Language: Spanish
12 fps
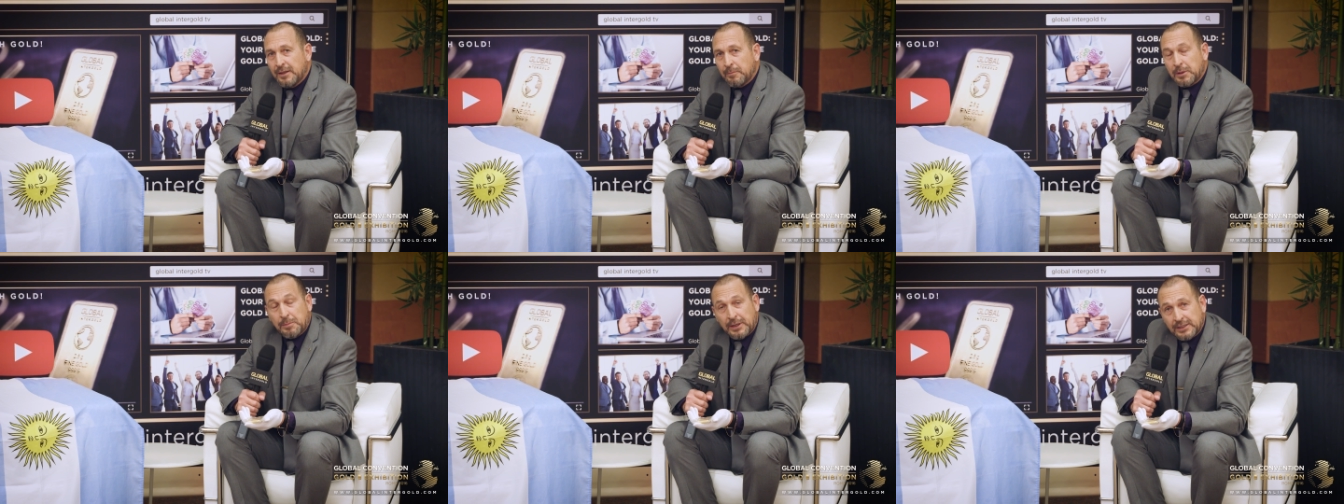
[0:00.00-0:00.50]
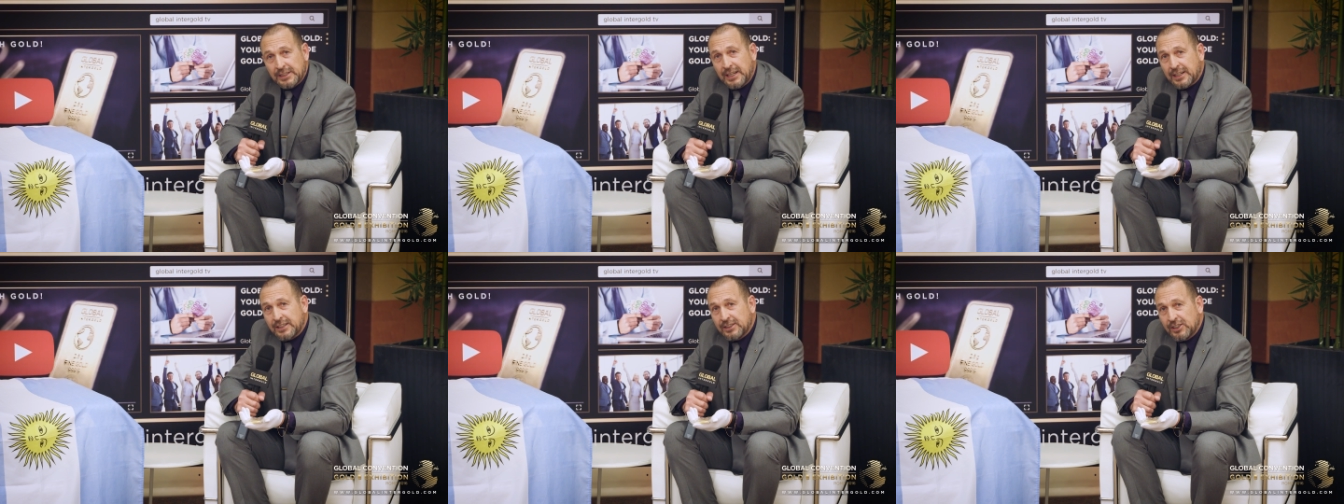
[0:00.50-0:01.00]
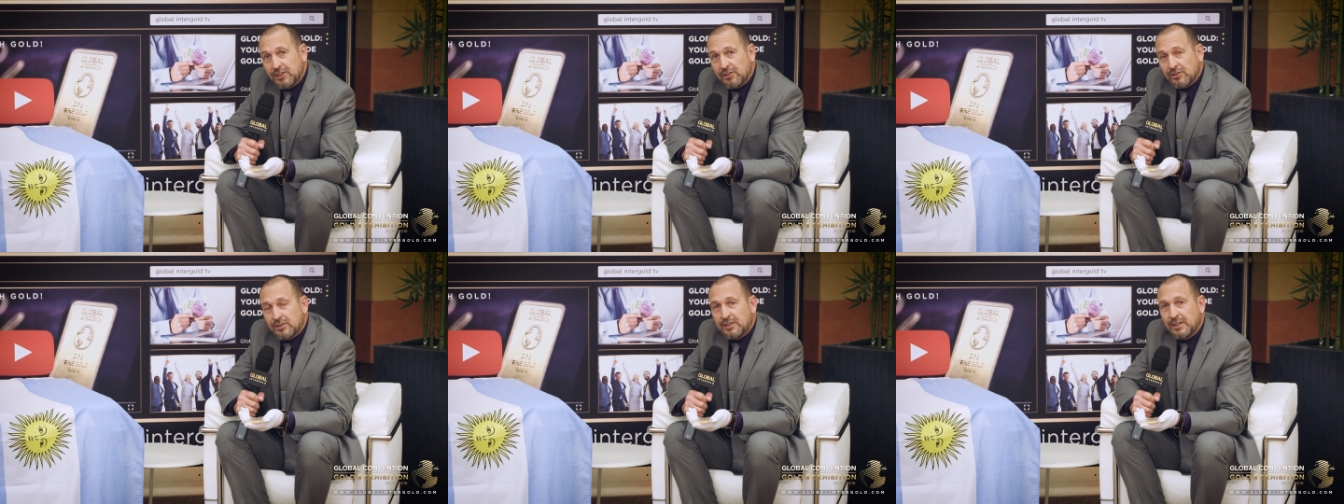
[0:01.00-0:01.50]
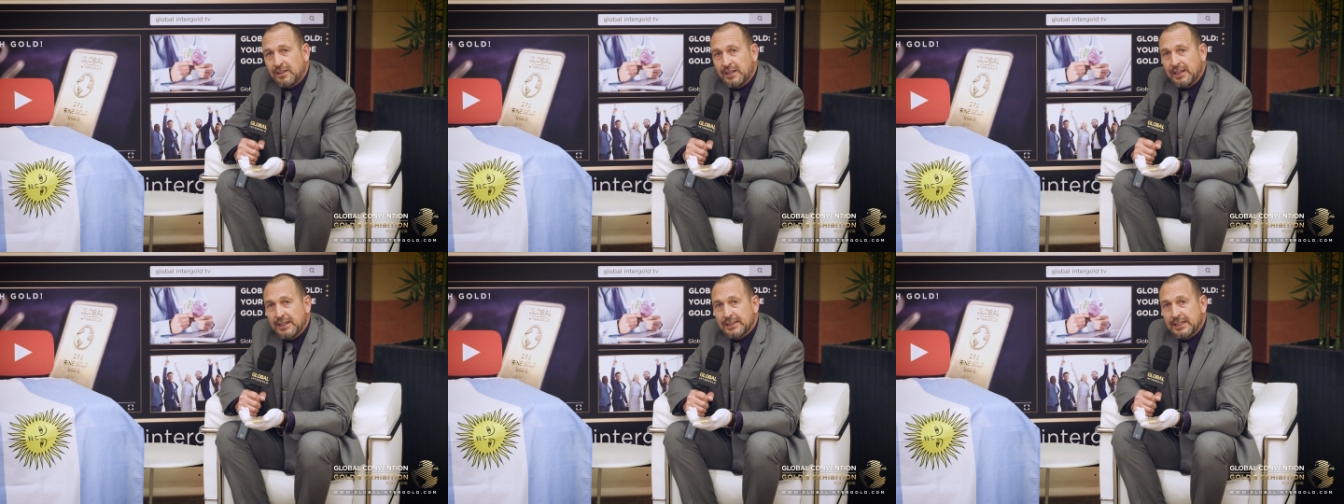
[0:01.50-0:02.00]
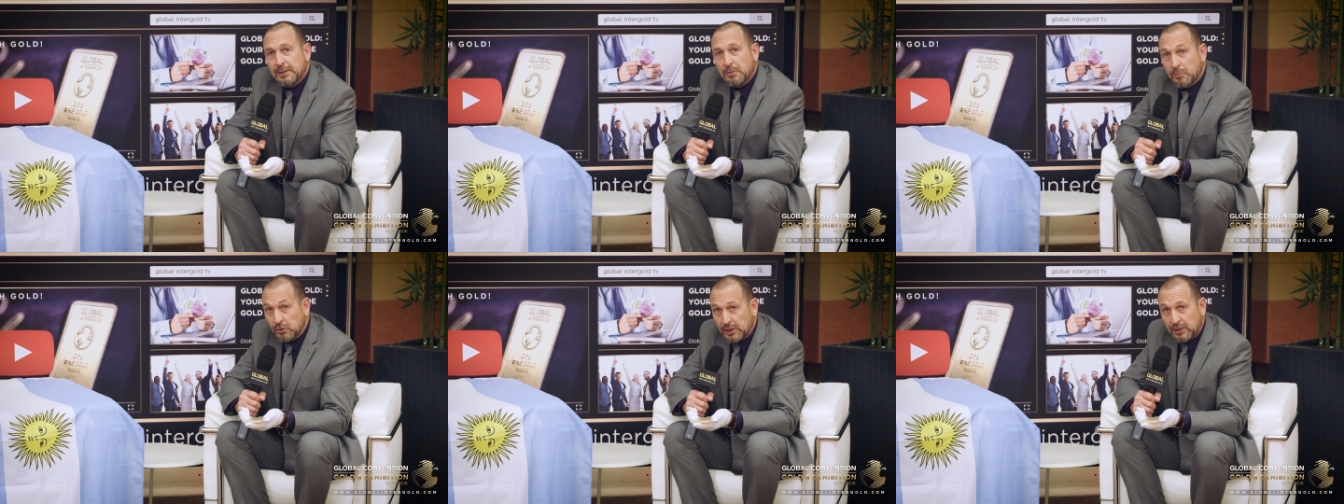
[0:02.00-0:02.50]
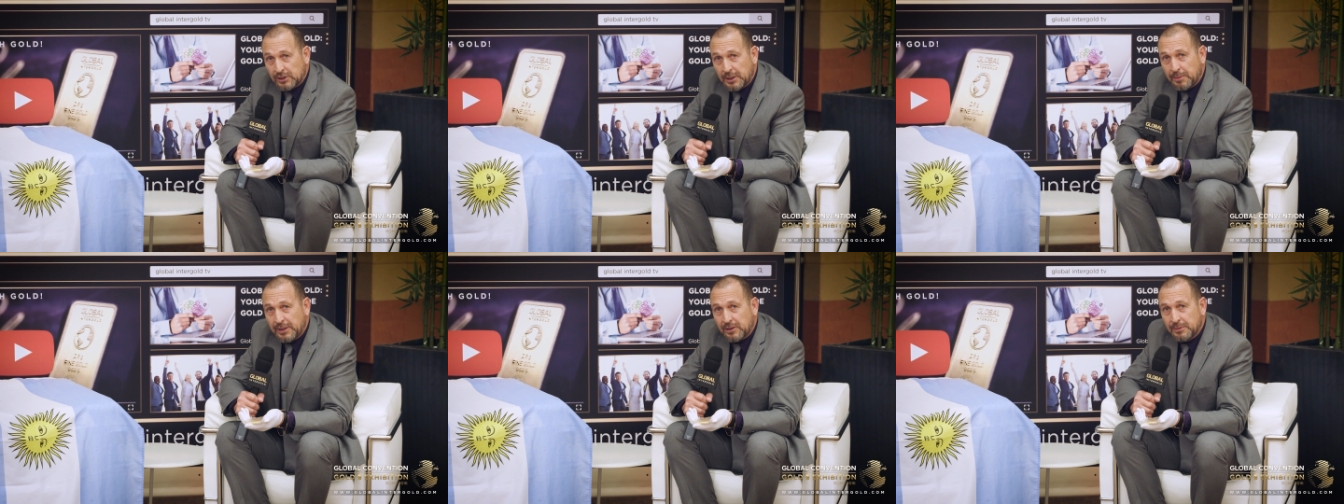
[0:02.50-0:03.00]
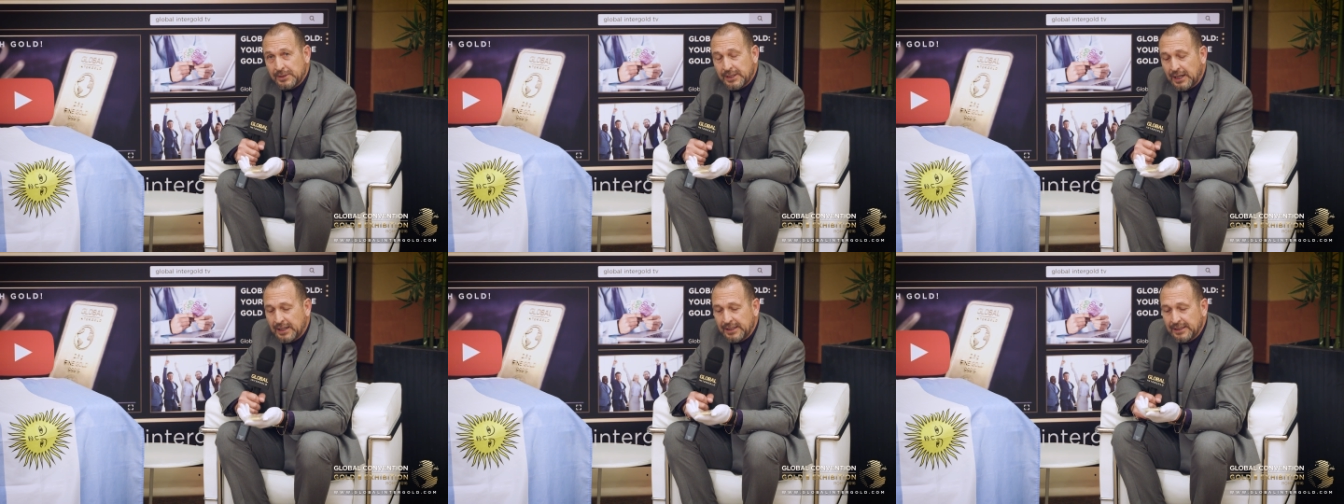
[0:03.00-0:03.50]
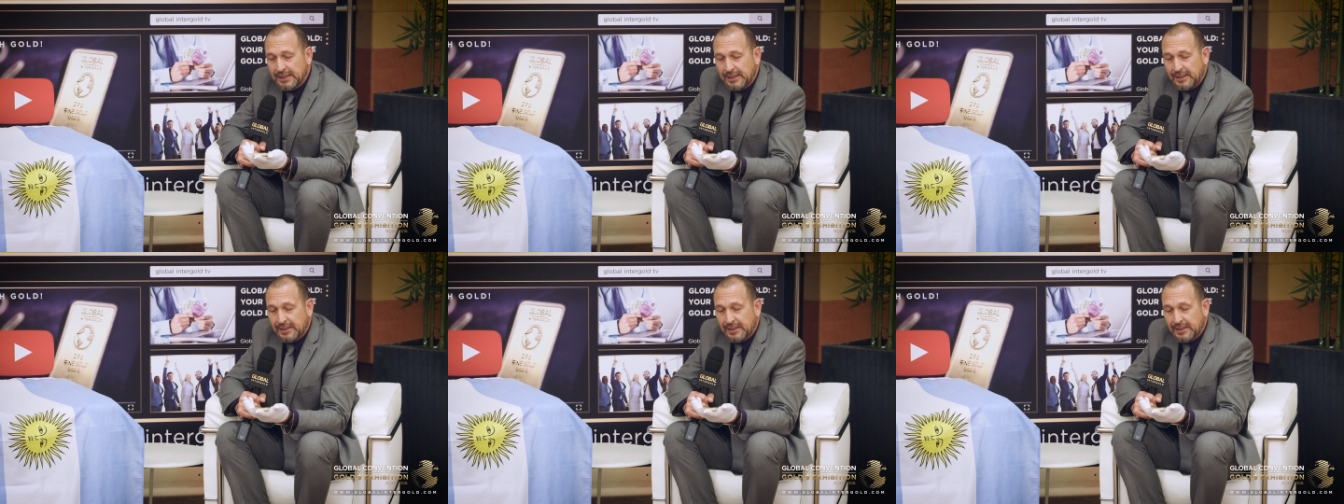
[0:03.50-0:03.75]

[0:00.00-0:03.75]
Prepárense en argentinos, tenemos muchas cosas para comentarles.